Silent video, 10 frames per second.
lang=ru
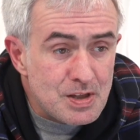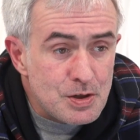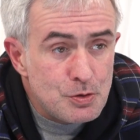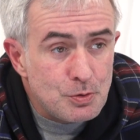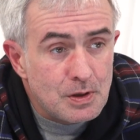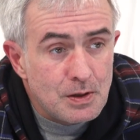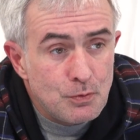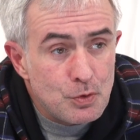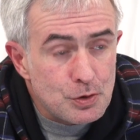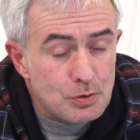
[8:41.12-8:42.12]
за счет
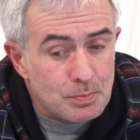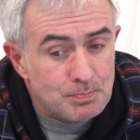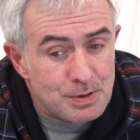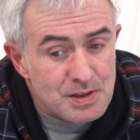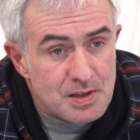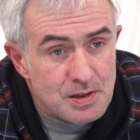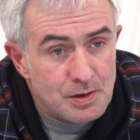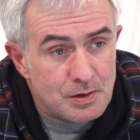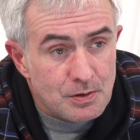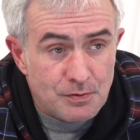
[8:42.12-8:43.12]
того, что
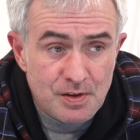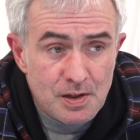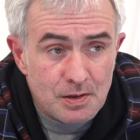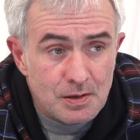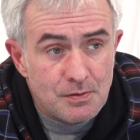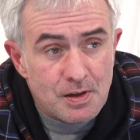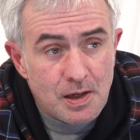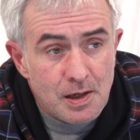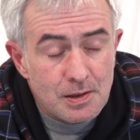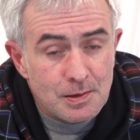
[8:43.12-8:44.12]
пациент верит,
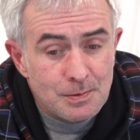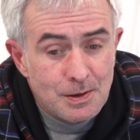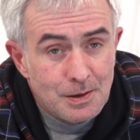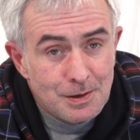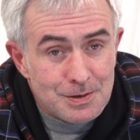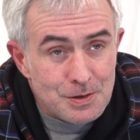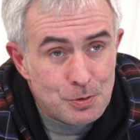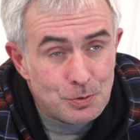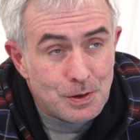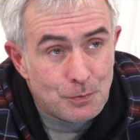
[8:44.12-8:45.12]
доверяет, за
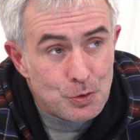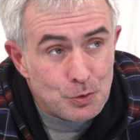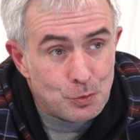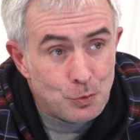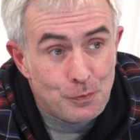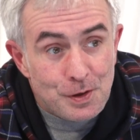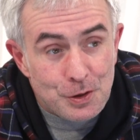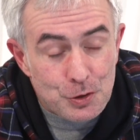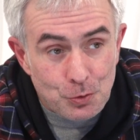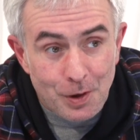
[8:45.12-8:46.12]
счет того, что он
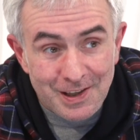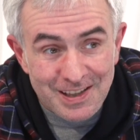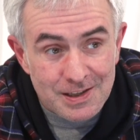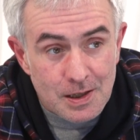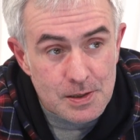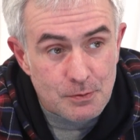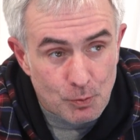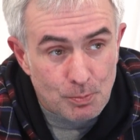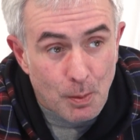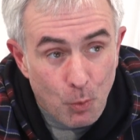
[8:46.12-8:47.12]
уверен, что это лекарство
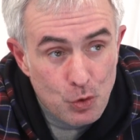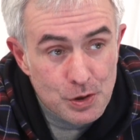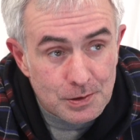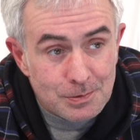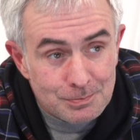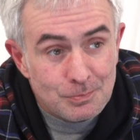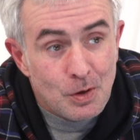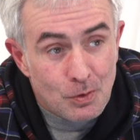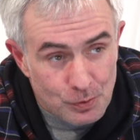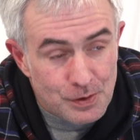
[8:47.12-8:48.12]
ему поможет –
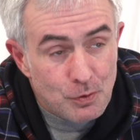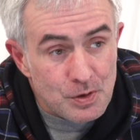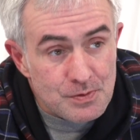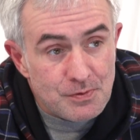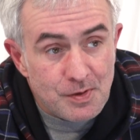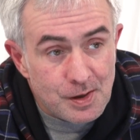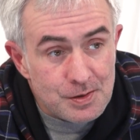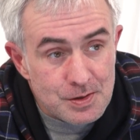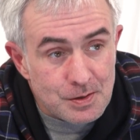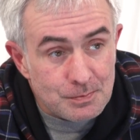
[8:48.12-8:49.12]
у него
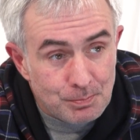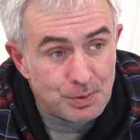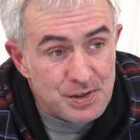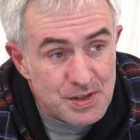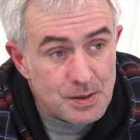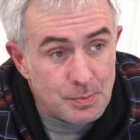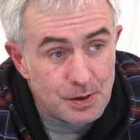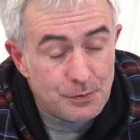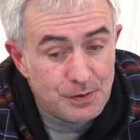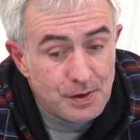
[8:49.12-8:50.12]
развивается
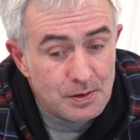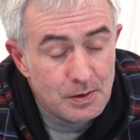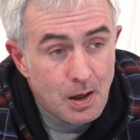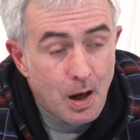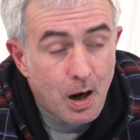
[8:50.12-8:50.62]
плацебо-эффект.